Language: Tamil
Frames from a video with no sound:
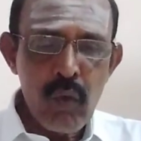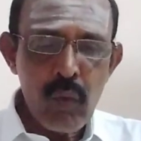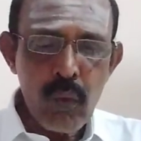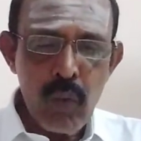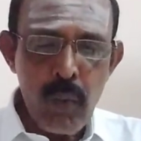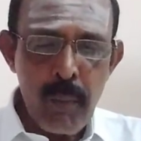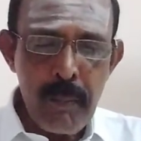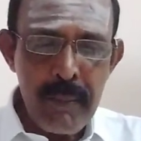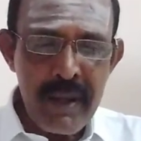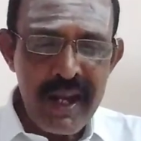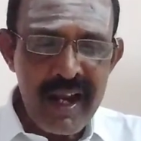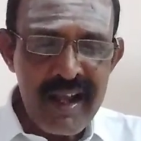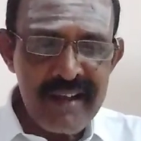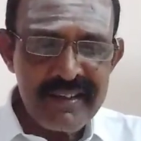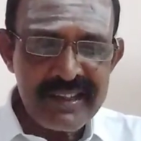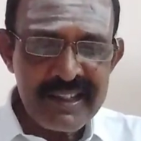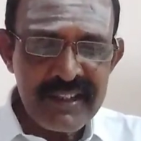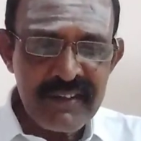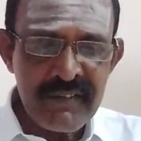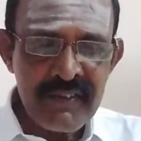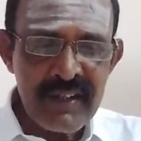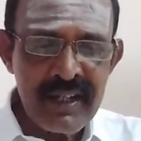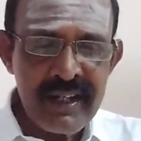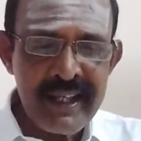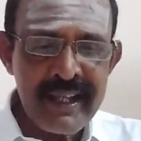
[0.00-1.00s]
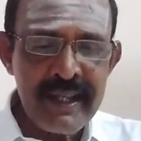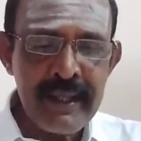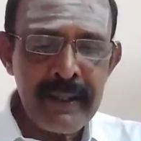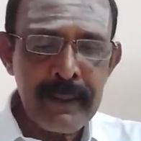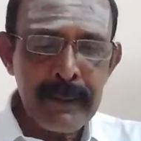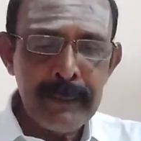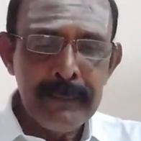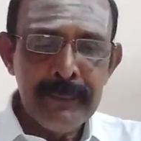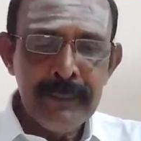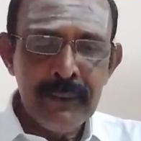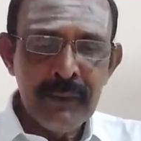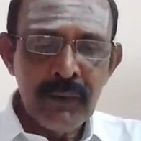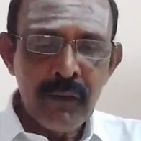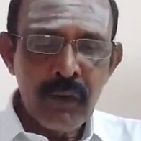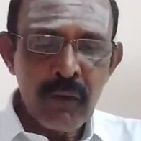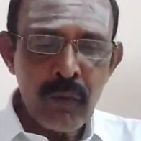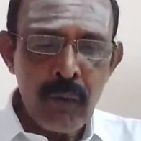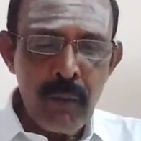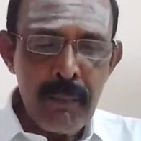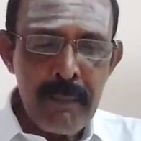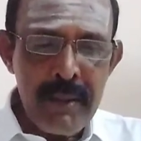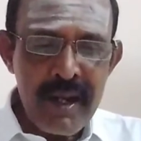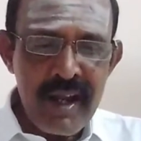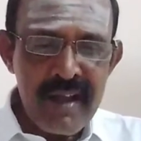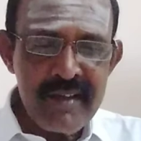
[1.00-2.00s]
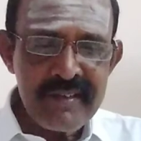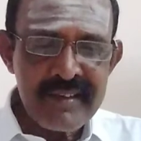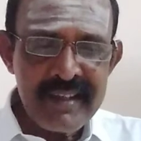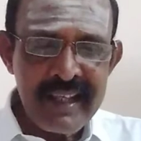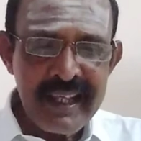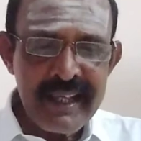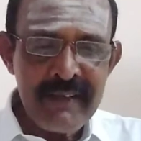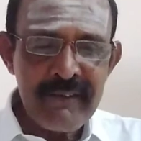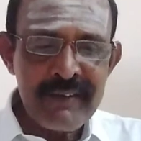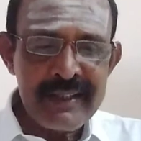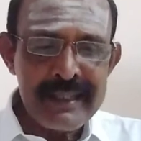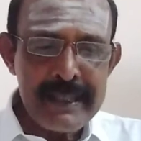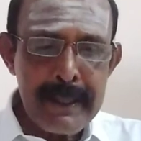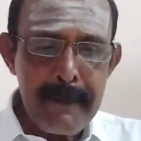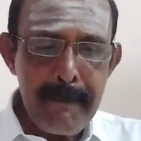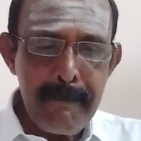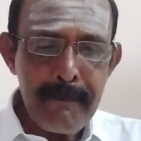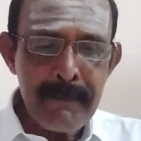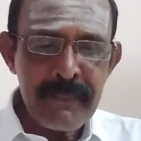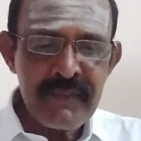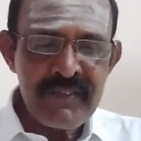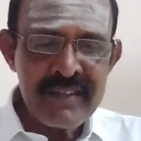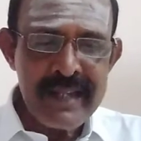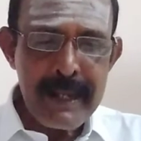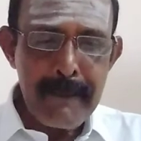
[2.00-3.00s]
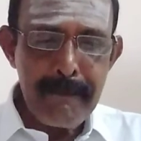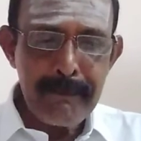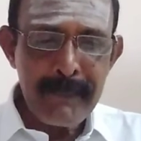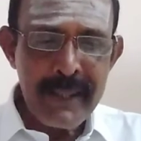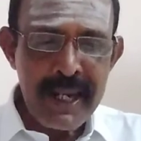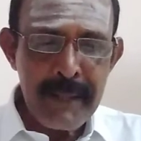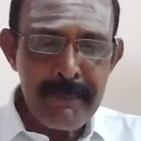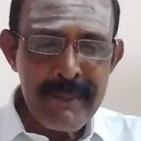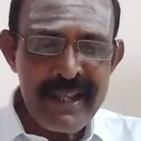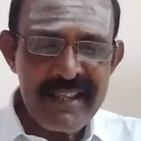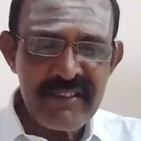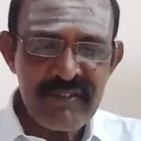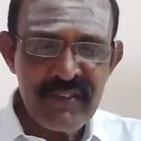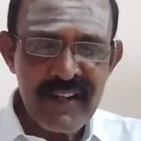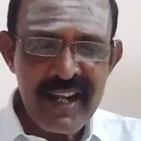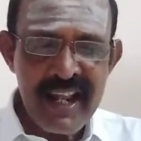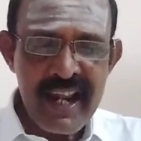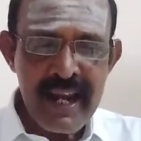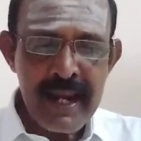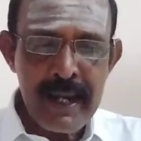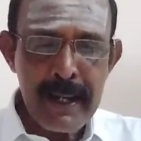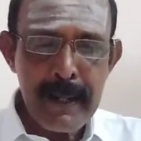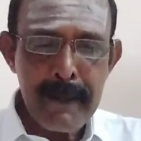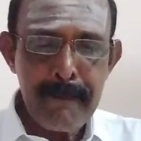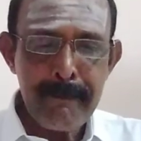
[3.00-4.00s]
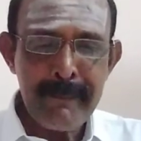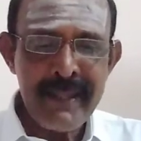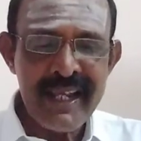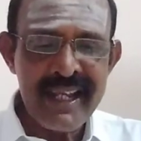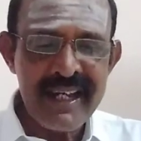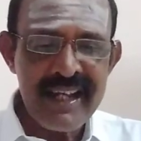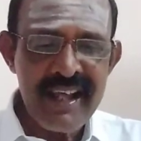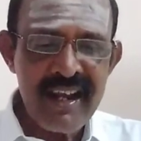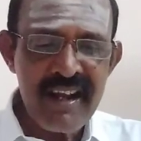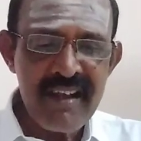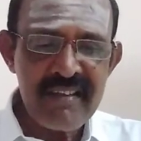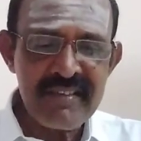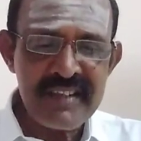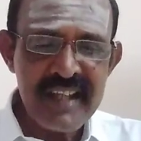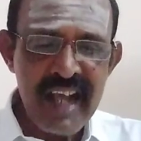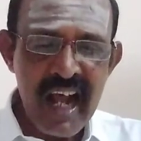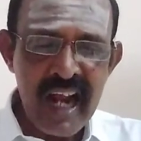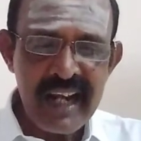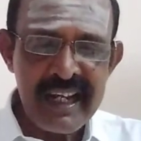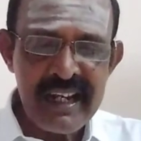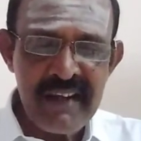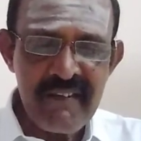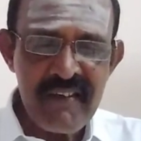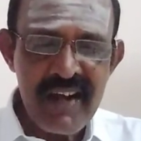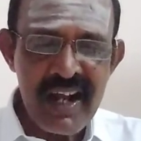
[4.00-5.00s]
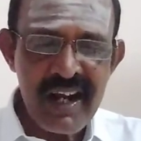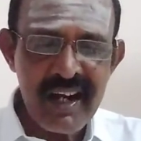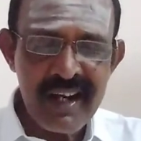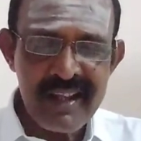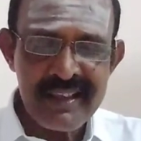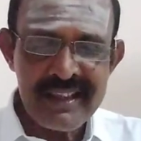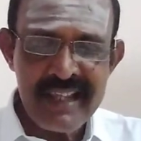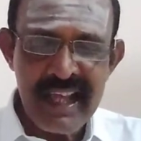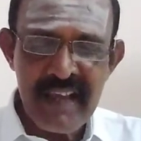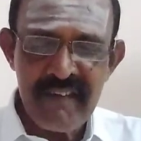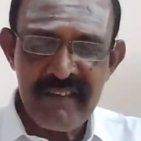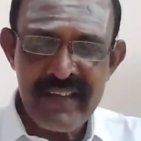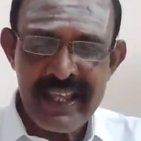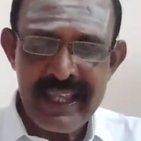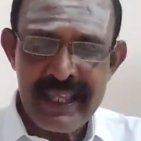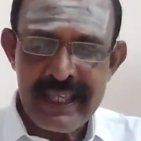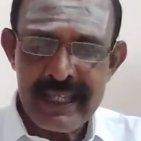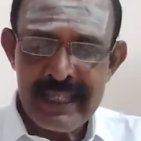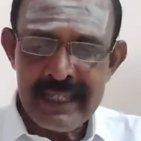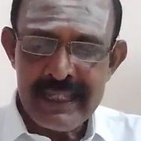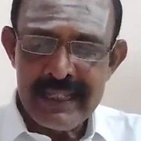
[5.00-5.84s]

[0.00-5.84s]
கும்பராசிக்கு வரைக்கும் கும்பராசிக்கு வந்து ஸ்ரீ பரமேஸ்வரர் மீனராசி அன்னவாகன தேவி